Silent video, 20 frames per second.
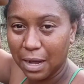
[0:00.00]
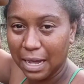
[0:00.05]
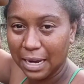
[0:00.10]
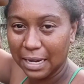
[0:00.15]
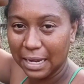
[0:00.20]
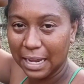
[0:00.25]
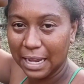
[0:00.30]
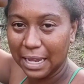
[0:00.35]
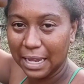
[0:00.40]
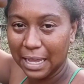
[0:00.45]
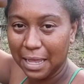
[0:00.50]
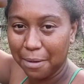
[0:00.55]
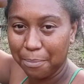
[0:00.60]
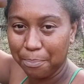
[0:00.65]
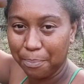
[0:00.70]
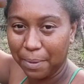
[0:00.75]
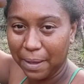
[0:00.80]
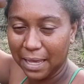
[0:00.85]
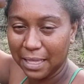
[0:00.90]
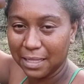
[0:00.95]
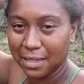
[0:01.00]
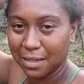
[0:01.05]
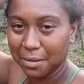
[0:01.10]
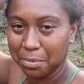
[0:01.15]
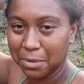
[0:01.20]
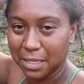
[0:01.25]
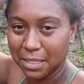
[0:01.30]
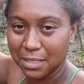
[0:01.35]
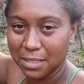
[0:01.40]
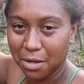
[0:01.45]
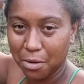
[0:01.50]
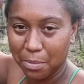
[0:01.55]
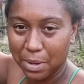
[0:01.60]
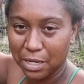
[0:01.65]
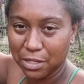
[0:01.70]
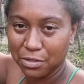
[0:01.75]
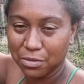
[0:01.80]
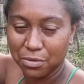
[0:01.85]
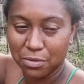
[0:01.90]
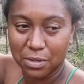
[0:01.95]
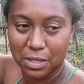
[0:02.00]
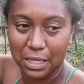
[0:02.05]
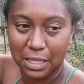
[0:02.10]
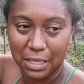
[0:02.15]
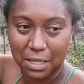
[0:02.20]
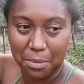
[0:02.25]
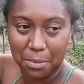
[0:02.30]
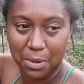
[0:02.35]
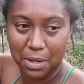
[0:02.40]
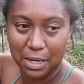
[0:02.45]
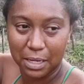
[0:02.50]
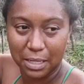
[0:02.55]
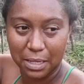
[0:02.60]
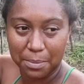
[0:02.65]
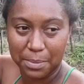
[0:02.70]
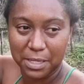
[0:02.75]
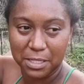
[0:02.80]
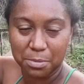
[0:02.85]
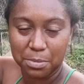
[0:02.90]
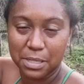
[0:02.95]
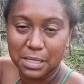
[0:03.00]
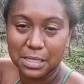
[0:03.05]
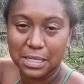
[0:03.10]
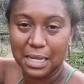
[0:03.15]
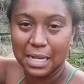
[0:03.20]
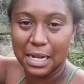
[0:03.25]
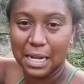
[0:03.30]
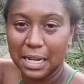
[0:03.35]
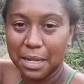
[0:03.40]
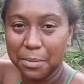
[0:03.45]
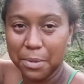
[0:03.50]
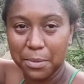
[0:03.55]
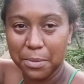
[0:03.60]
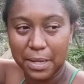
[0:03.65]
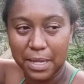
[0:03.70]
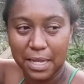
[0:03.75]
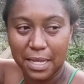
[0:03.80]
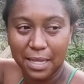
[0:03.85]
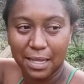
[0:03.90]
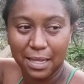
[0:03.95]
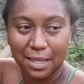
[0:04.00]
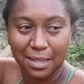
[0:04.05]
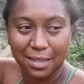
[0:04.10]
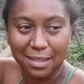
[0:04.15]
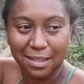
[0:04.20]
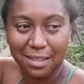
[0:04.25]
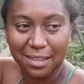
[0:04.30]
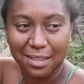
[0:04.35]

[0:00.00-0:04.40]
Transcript: areia, pedra, porque senão machuca e demora ainda mais pra sarar, né, meu bem? Exatamente.